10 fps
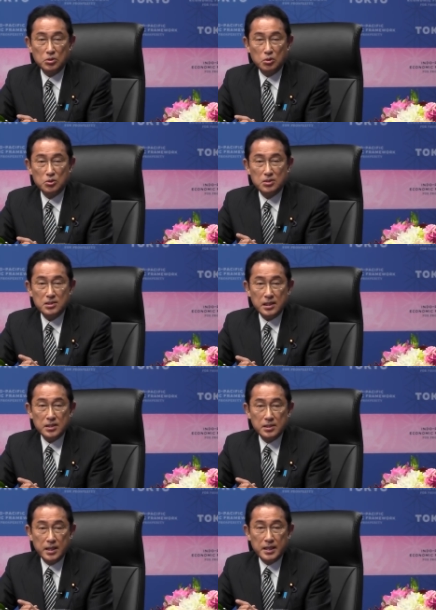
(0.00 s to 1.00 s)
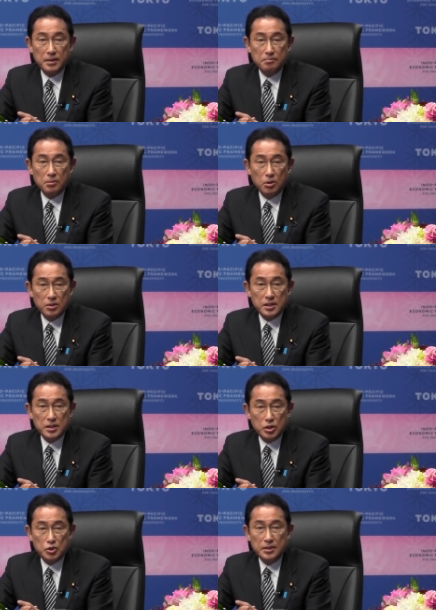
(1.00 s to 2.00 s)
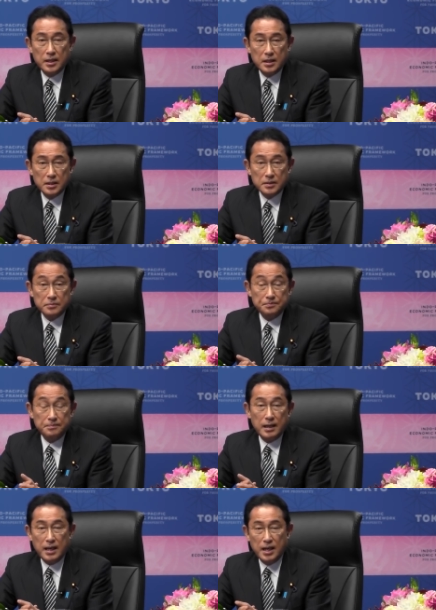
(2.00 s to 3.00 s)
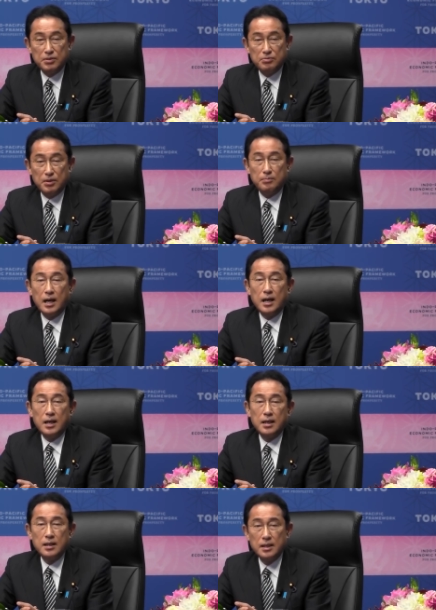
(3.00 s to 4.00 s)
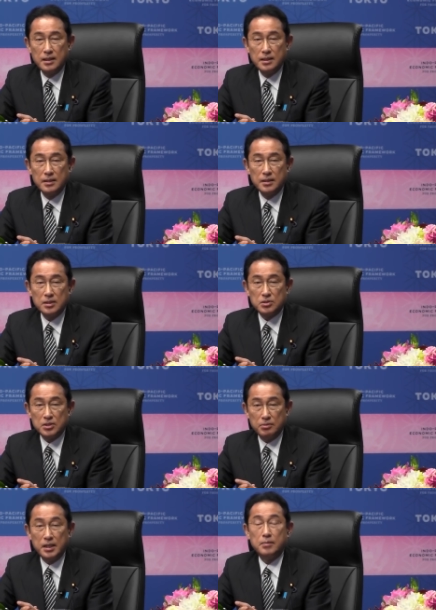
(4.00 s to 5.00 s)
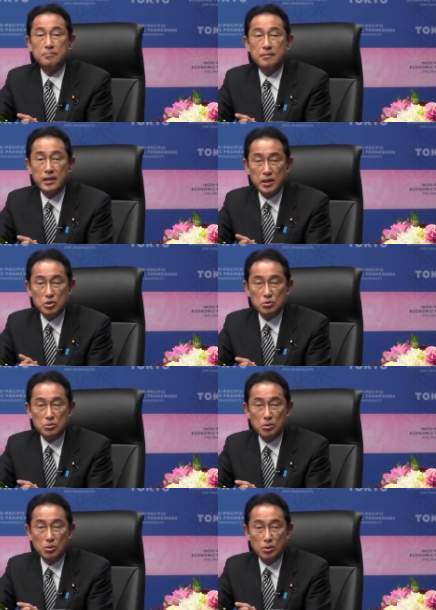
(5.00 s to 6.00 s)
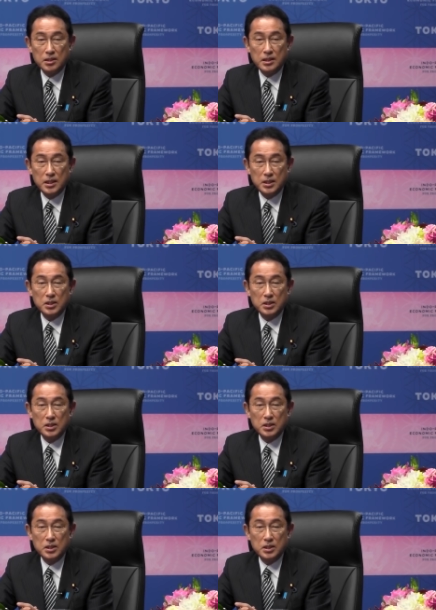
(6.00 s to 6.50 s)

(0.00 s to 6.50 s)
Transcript: và những thường dân vô tội đã bị giết trên đường phố và hàng triệu người tị nạn phải di tản trong nước cũng như phải lưu vong.